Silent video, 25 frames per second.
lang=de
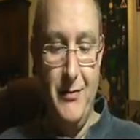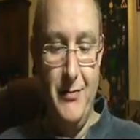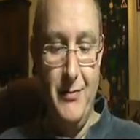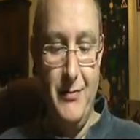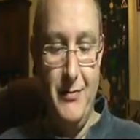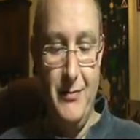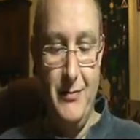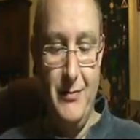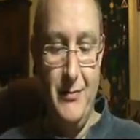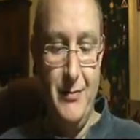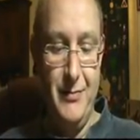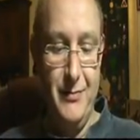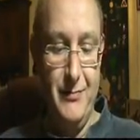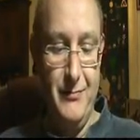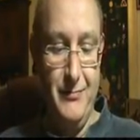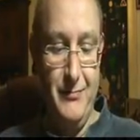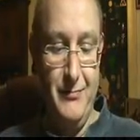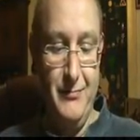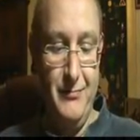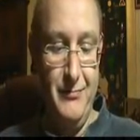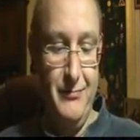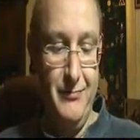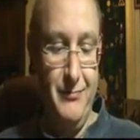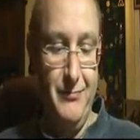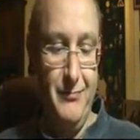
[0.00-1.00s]
Und
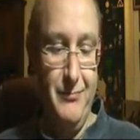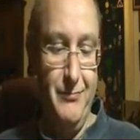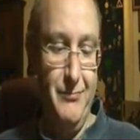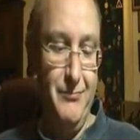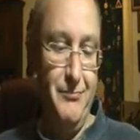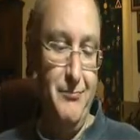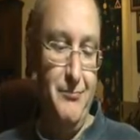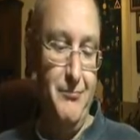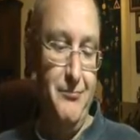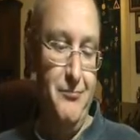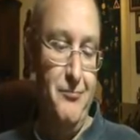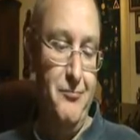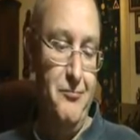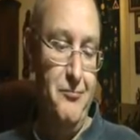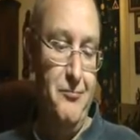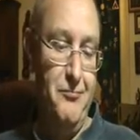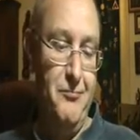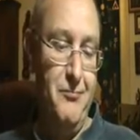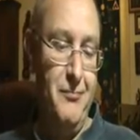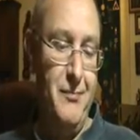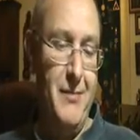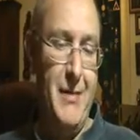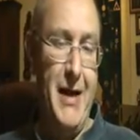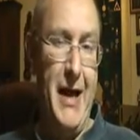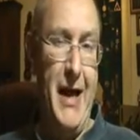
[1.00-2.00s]

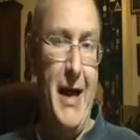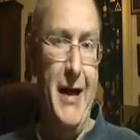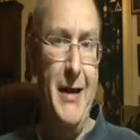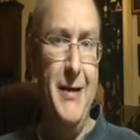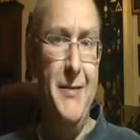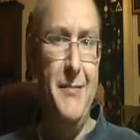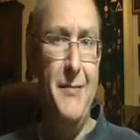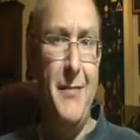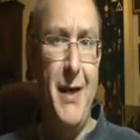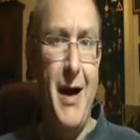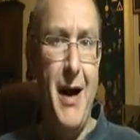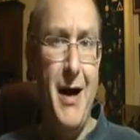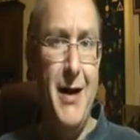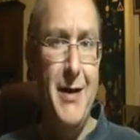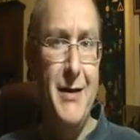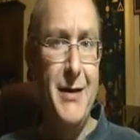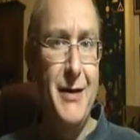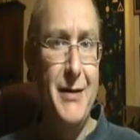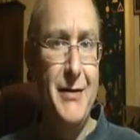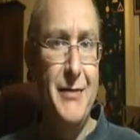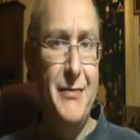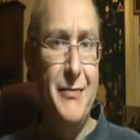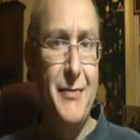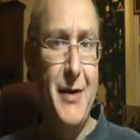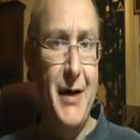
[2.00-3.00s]
allemal
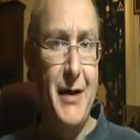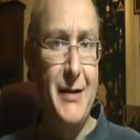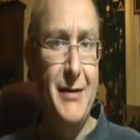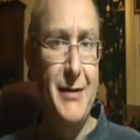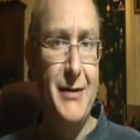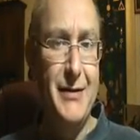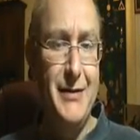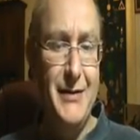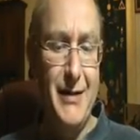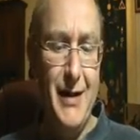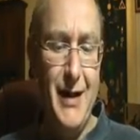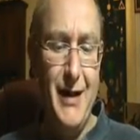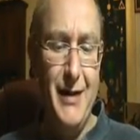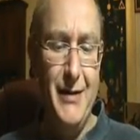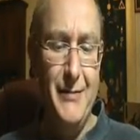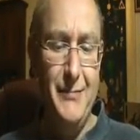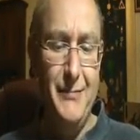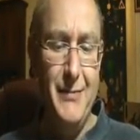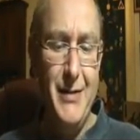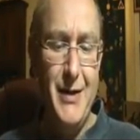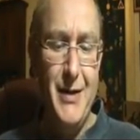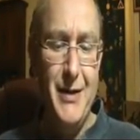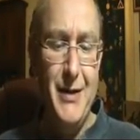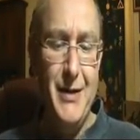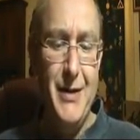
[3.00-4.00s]
dazu angetan,
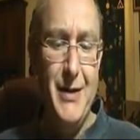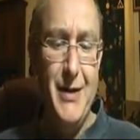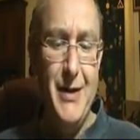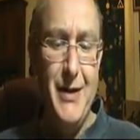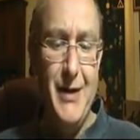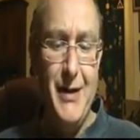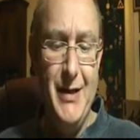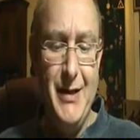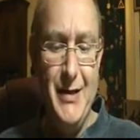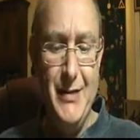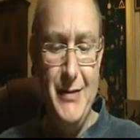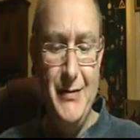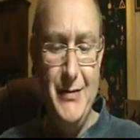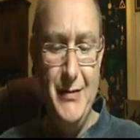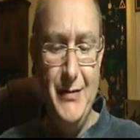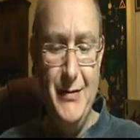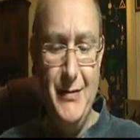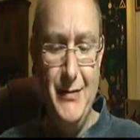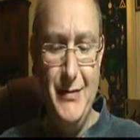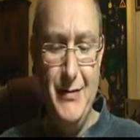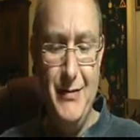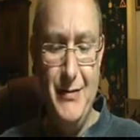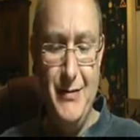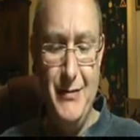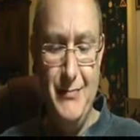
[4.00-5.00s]

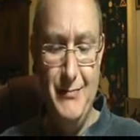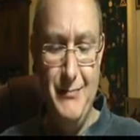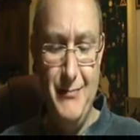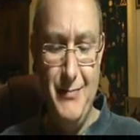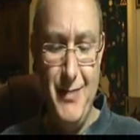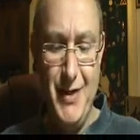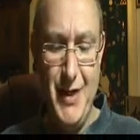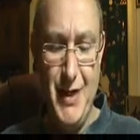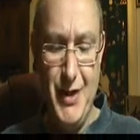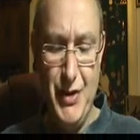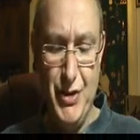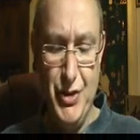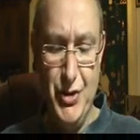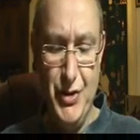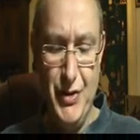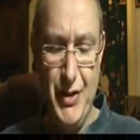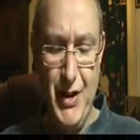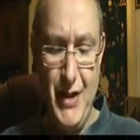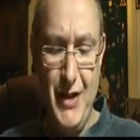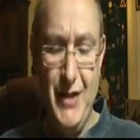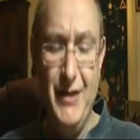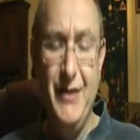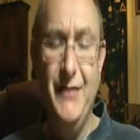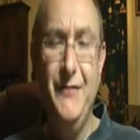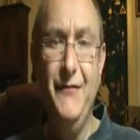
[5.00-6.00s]
erstens sehr
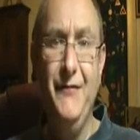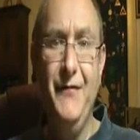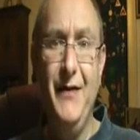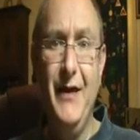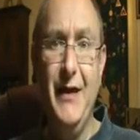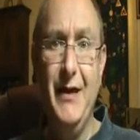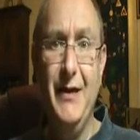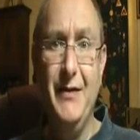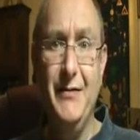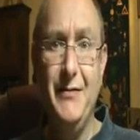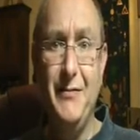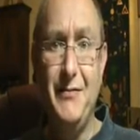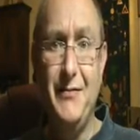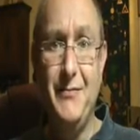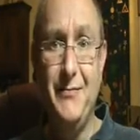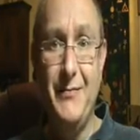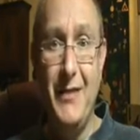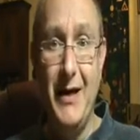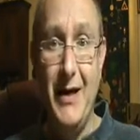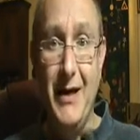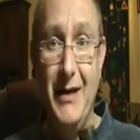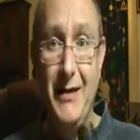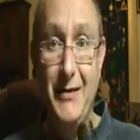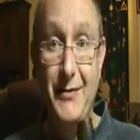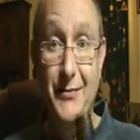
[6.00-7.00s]
schnell den Weg zu
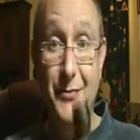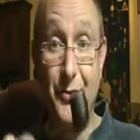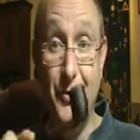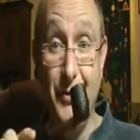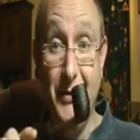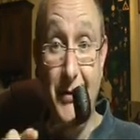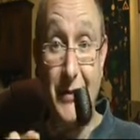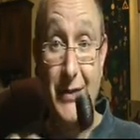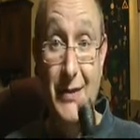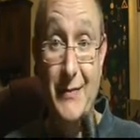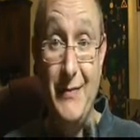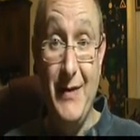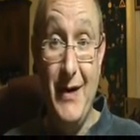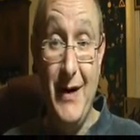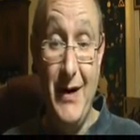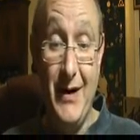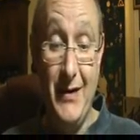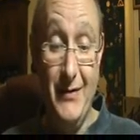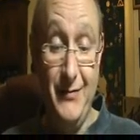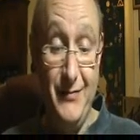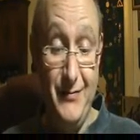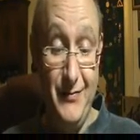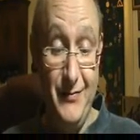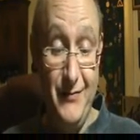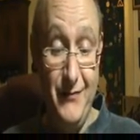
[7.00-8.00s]
meinen neuen
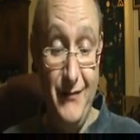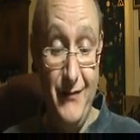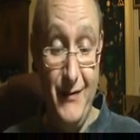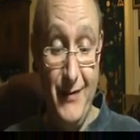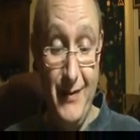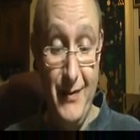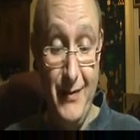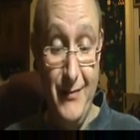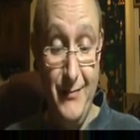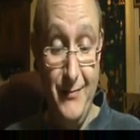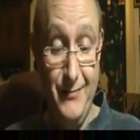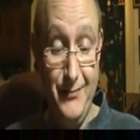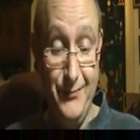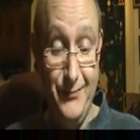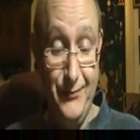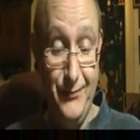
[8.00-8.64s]
Kameraden zu finden